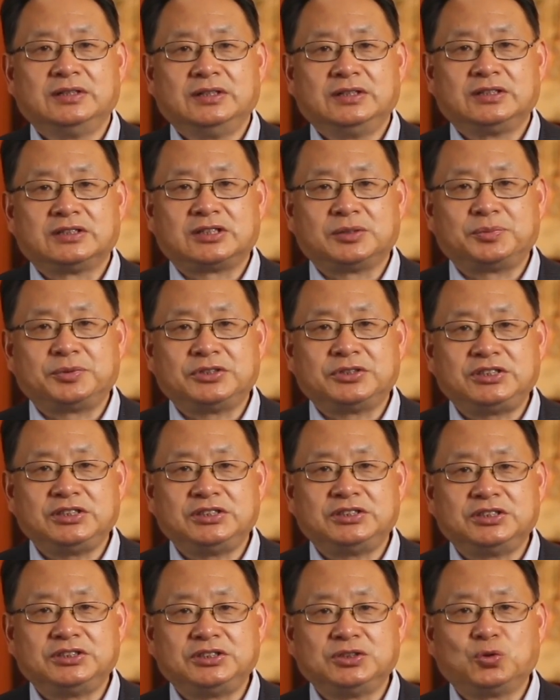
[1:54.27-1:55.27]
是不是季
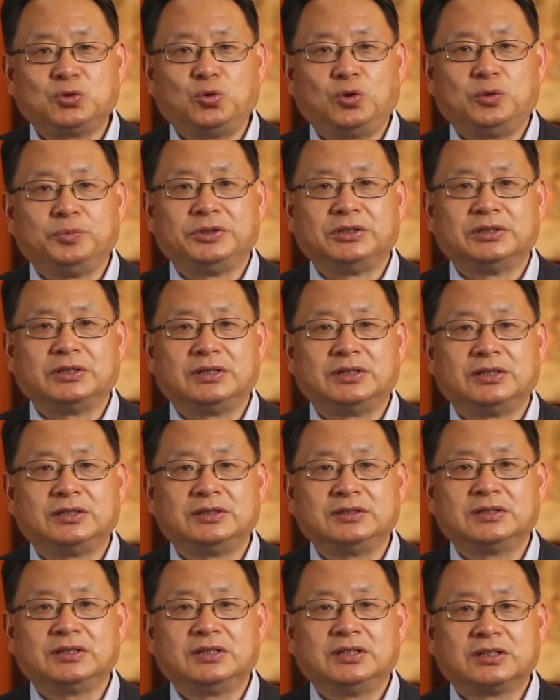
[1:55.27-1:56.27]
节性过敏的
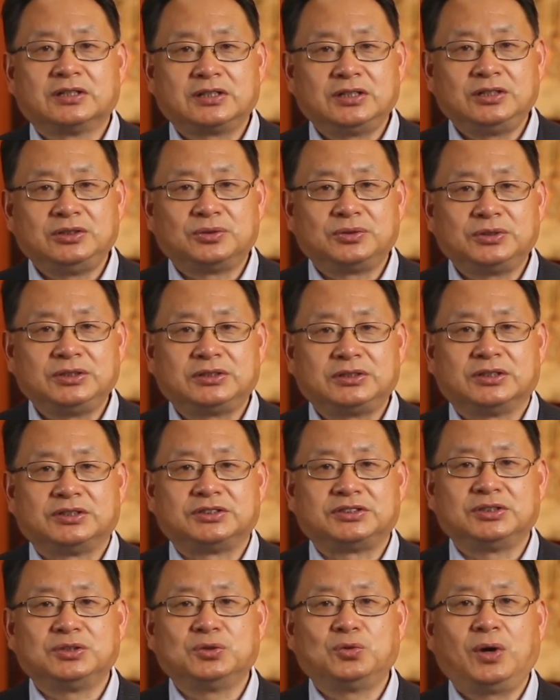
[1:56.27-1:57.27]
人更容易得
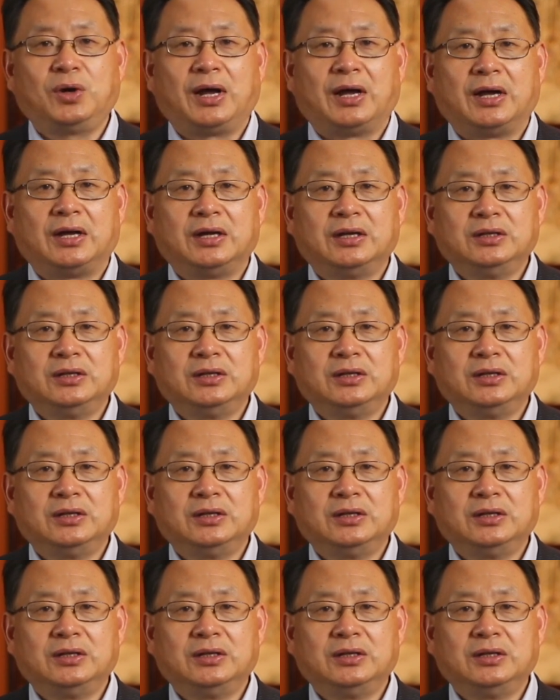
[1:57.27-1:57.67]
新冠？